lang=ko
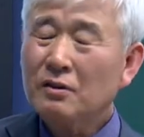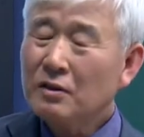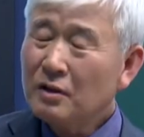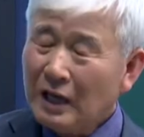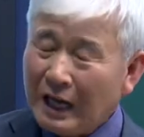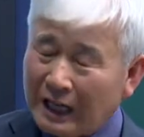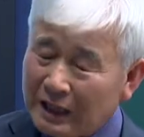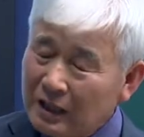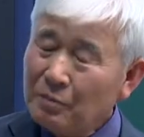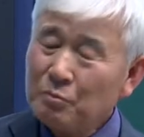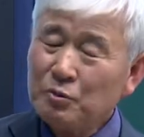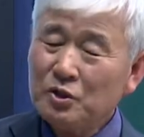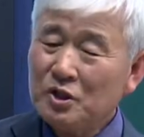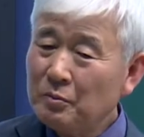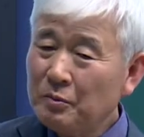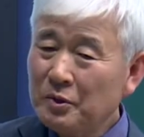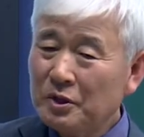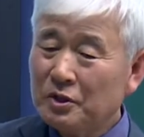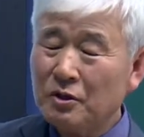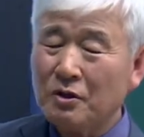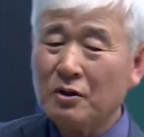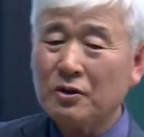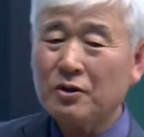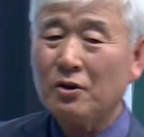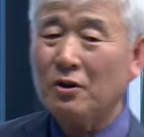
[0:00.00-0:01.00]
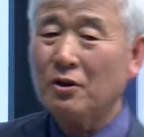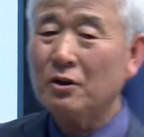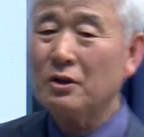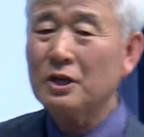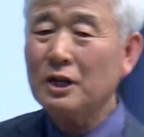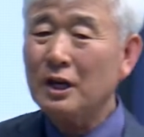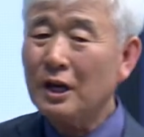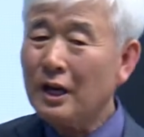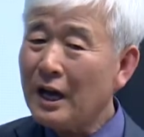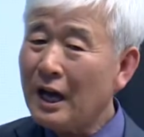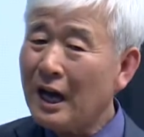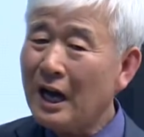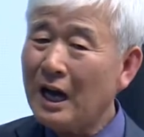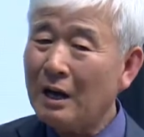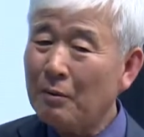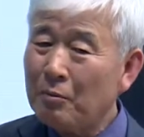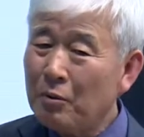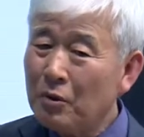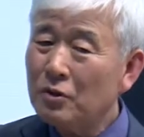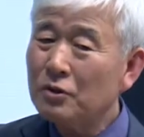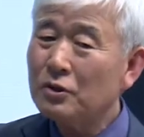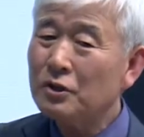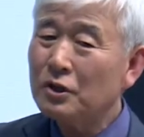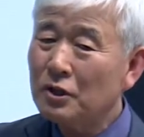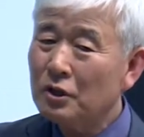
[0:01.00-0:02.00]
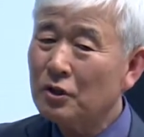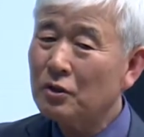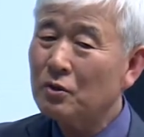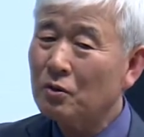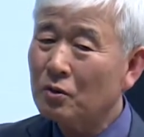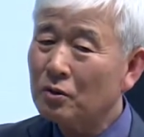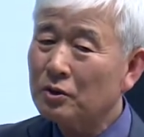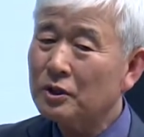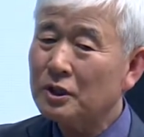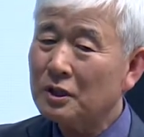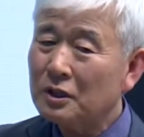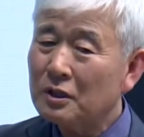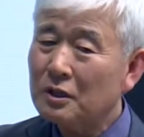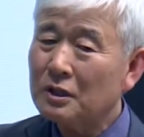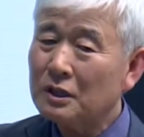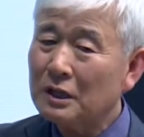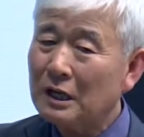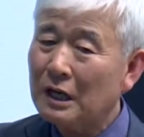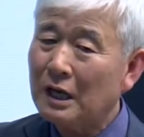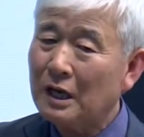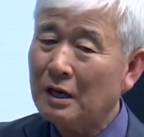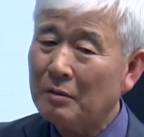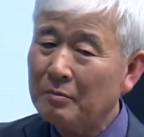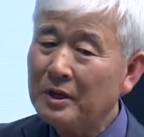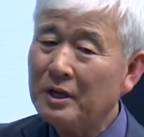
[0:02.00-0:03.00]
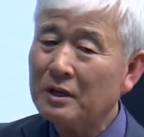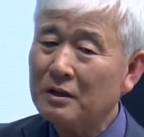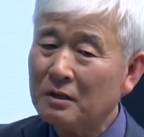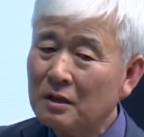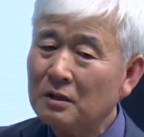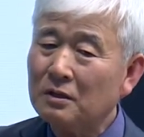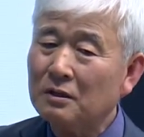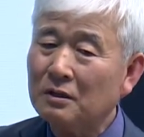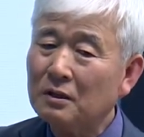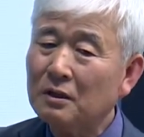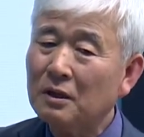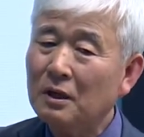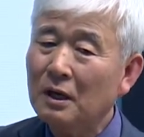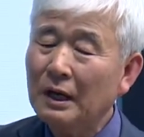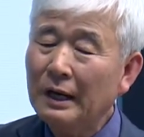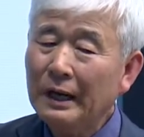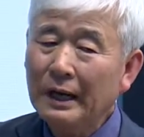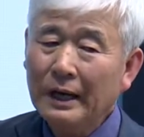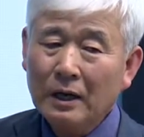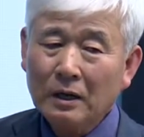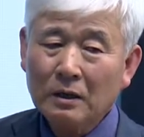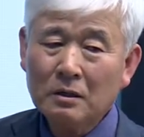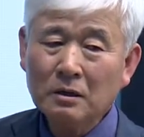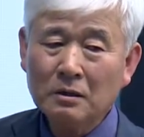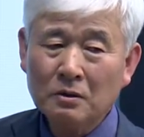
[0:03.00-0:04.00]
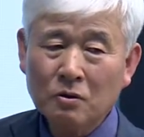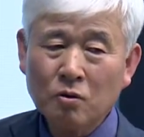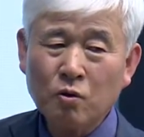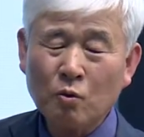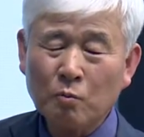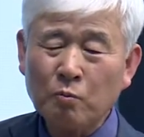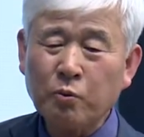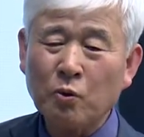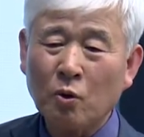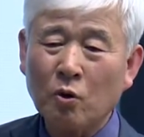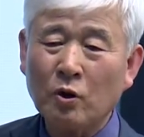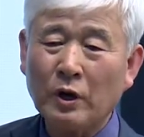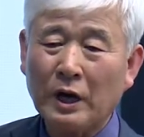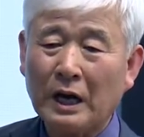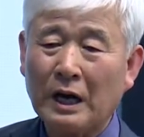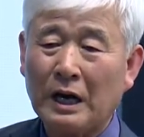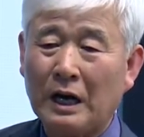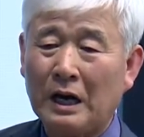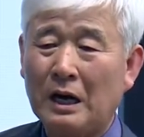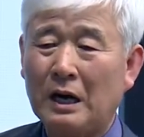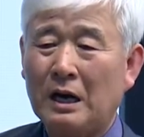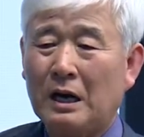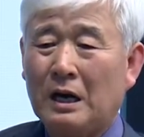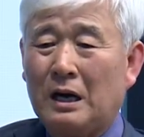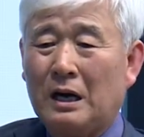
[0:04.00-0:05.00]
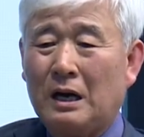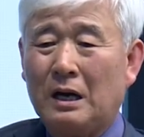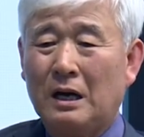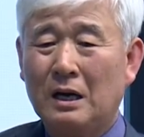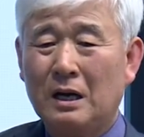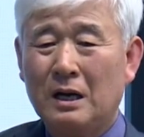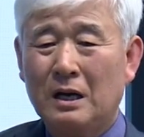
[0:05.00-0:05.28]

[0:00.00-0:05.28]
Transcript: 아담 스미스를 경제학의 아버지로 치느냐 하면은 그 국부론애가